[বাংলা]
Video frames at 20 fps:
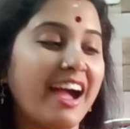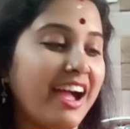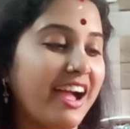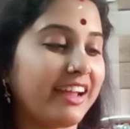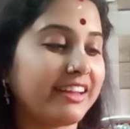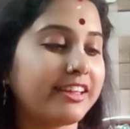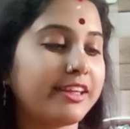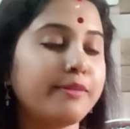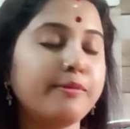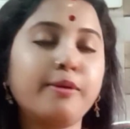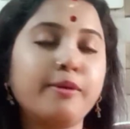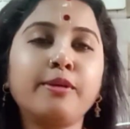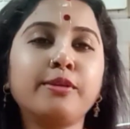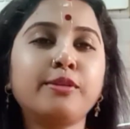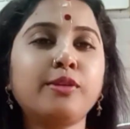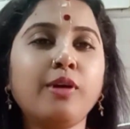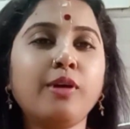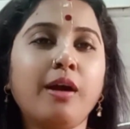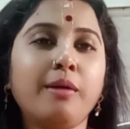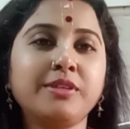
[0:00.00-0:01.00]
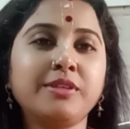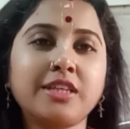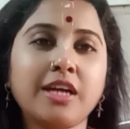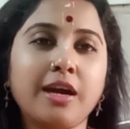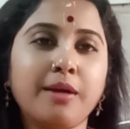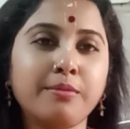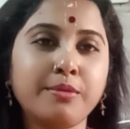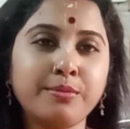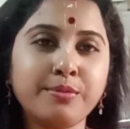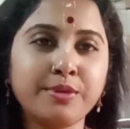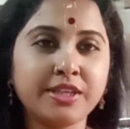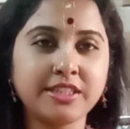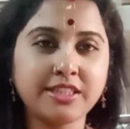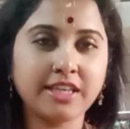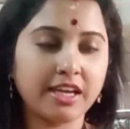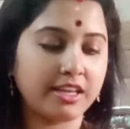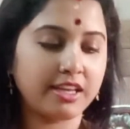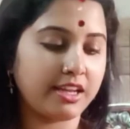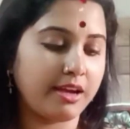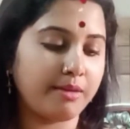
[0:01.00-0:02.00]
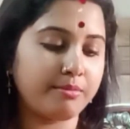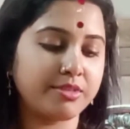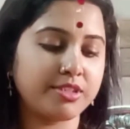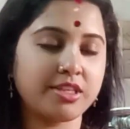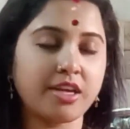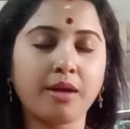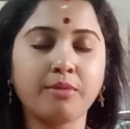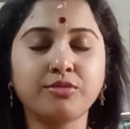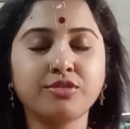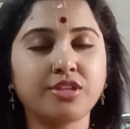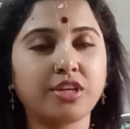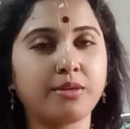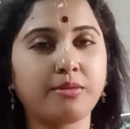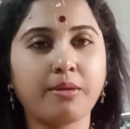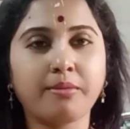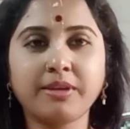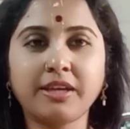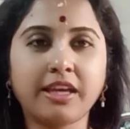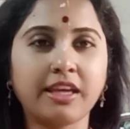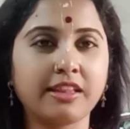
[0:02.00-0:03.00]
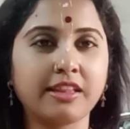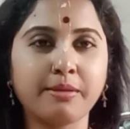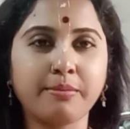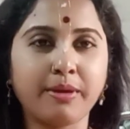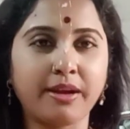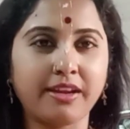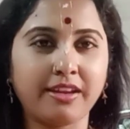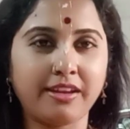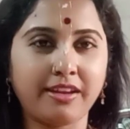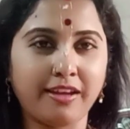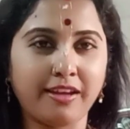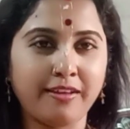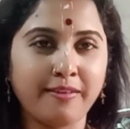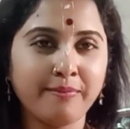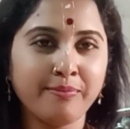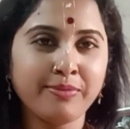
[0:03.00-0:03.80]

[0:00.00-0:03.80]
আর কি বলো তো আমি সাবু ভিজাই না আমি সাবু সেইভাবে খেতে পারি না